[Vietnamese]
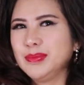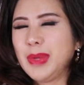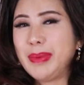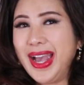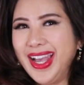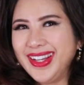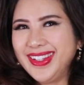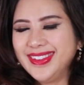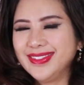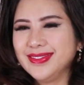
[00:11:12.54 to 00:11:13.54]
bà ba
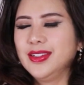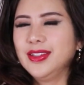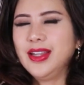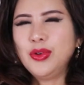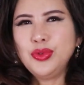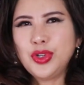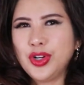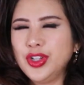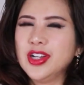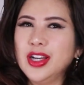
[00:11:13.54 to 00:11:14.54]
đó lâu
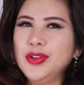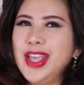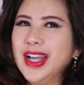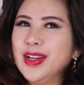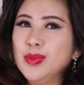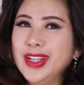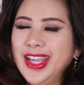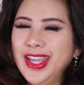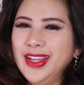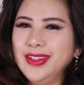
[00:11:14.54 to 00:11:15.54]
rồi trần lão gia không có
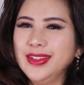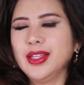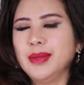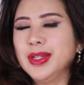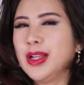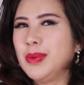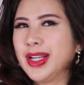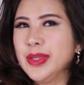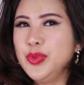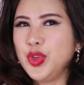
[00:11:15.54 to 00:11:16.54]
ghé là bắt đầu bà
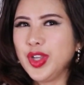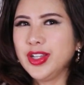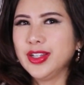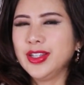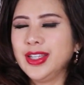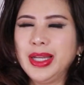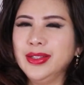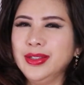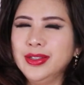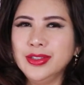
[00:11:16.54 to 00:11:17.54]
kiếm chuyện bà
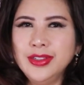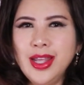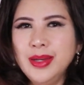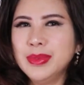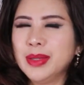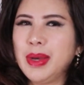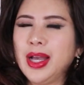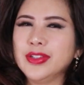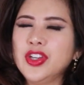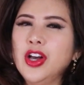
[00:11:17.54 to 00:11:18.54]
lựa nửa đêm là
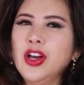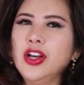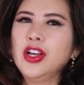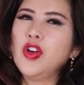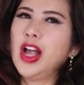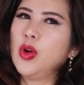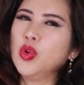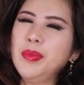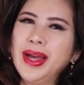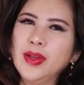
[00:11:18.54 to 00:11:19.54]
bà cho con hầu
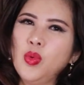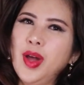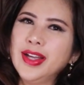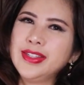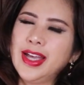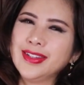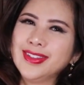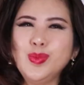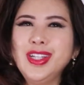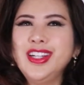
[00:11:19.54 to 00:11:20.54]
của bà là qua nhà
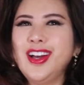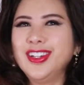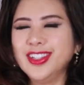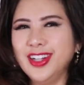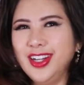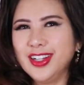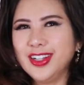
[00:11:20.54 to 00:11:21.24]
tụng liên gõ cửa